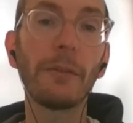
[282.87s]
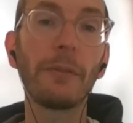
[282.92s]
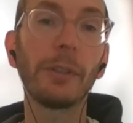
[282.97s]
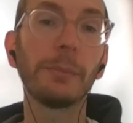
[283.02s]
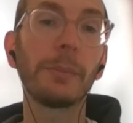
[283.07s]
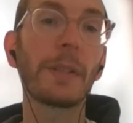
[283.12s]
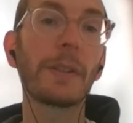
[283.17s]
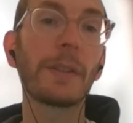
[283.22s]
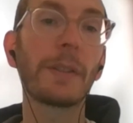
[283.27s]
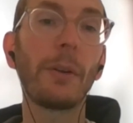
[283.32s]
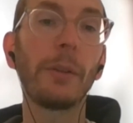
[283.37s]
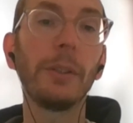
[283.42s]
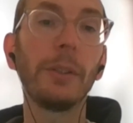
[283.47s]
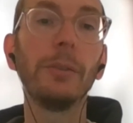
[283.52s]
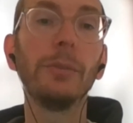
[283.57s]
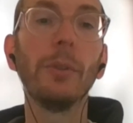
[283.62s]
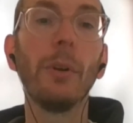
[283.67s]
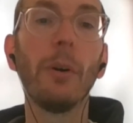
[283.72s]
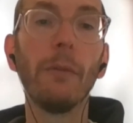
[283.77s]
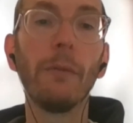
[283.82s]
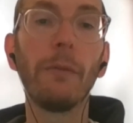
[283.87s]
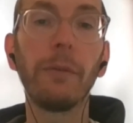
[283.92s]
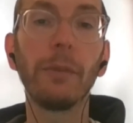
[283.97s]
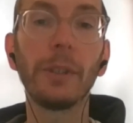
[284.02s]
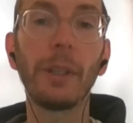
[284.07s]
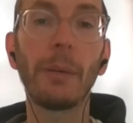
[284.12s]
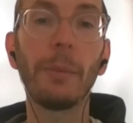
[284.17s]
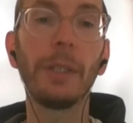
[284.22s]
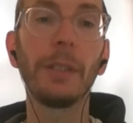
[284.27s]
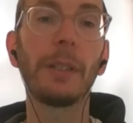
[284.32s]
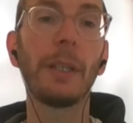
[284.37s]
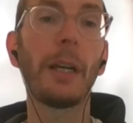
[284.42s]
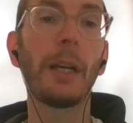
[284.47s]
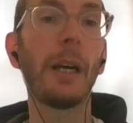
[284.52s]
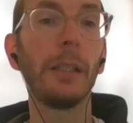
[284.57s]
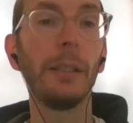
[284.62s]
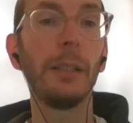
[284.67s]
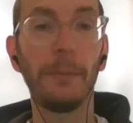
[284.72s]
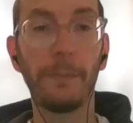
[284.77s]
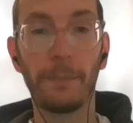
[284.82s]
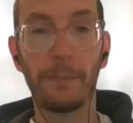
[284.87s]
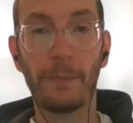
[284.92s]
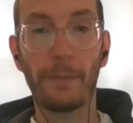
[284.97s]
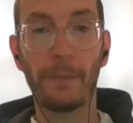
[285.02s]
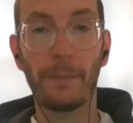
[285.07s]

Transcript: informazioni non fondamentali